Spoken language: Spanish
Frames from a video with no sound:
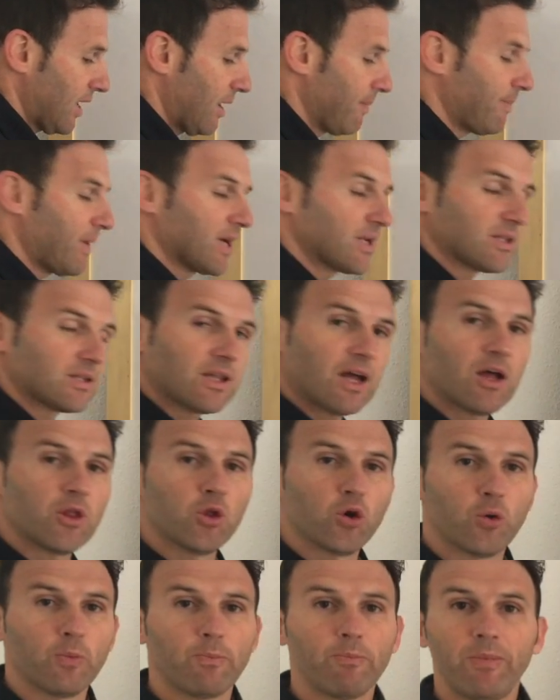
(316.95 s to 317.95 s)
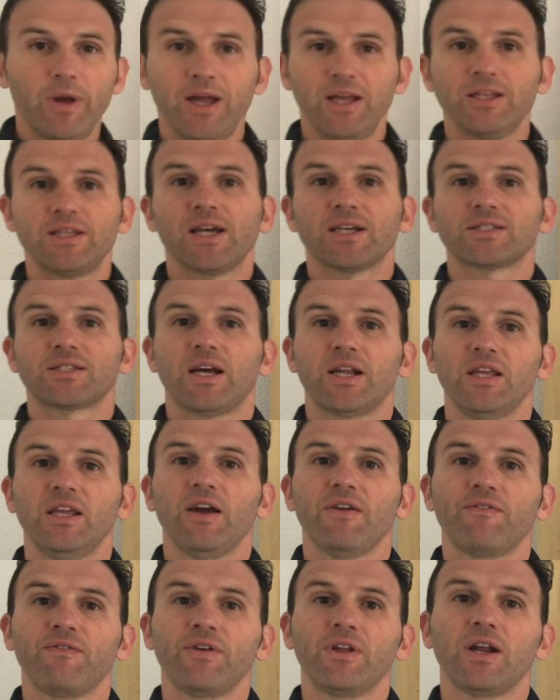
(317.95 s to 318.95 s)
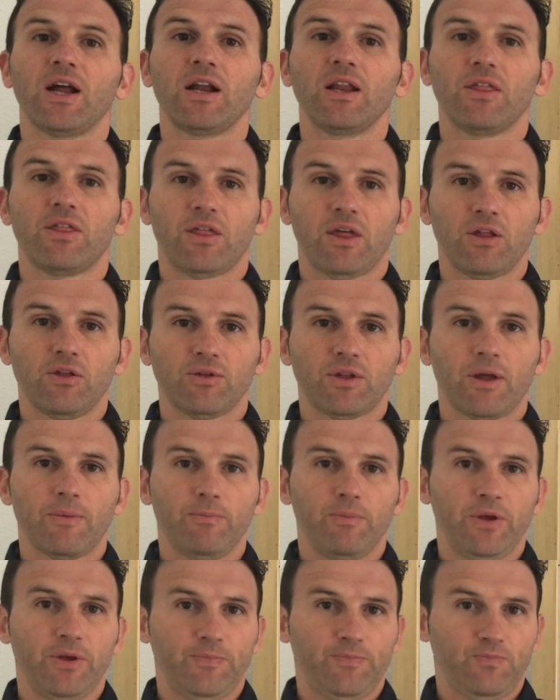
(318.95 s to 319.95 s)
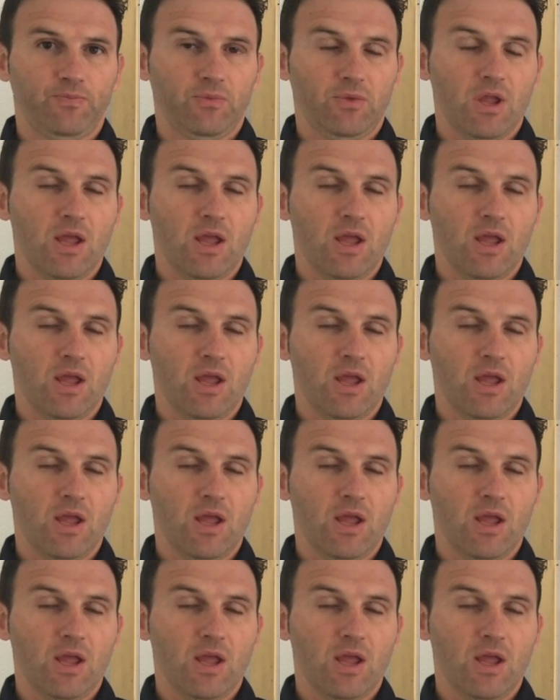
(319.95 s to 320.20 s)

apartado B ya estaría finalizado también.